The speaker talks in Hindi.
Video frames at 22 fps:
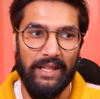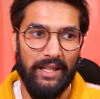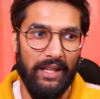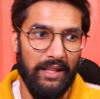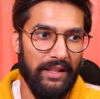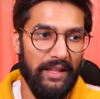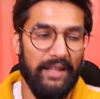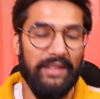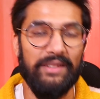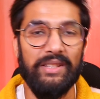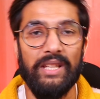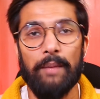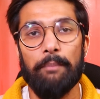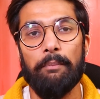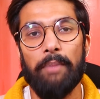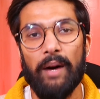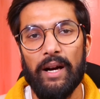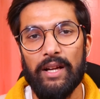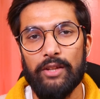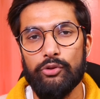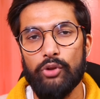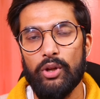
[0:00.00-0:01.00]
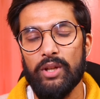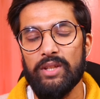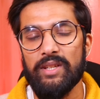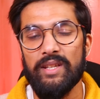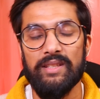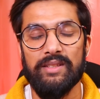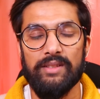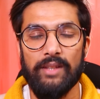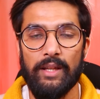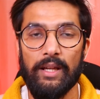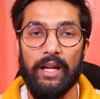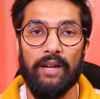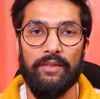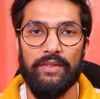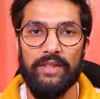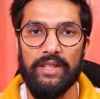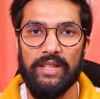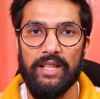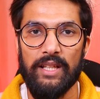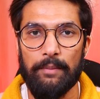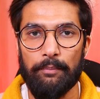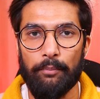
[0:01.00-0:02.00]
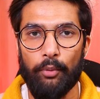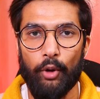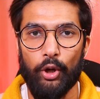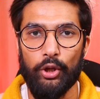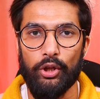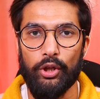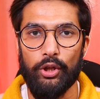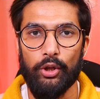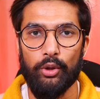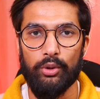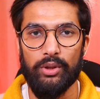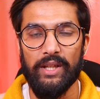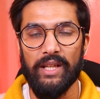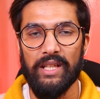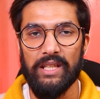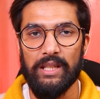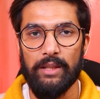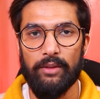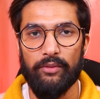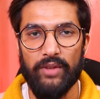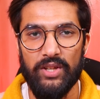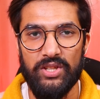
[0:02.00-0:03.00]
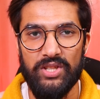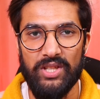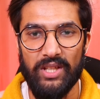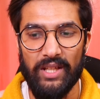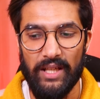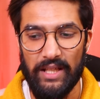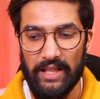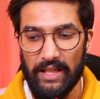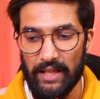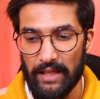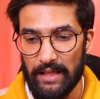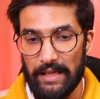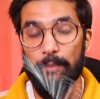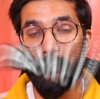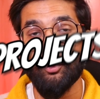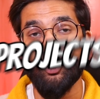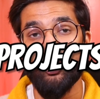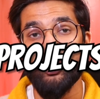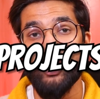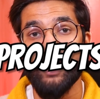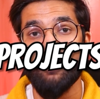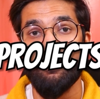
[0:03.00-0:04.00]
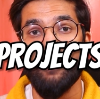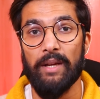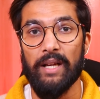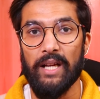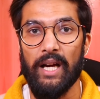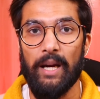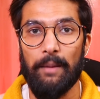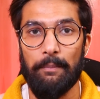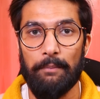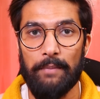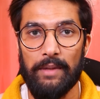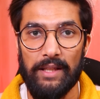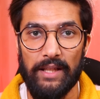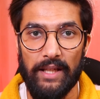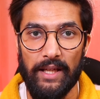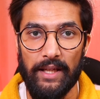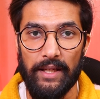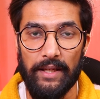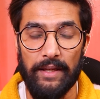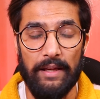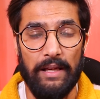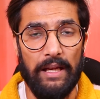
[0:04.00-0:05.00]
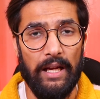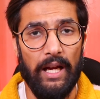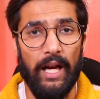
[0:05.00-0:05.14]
कर लेते हैं इसके बाद जो एक चीज काफी ज्यादा इंपॉर्टेंट होती है किसी भी फ्रेशर के लिए कि प्रोजेक्ट में काम मिलना है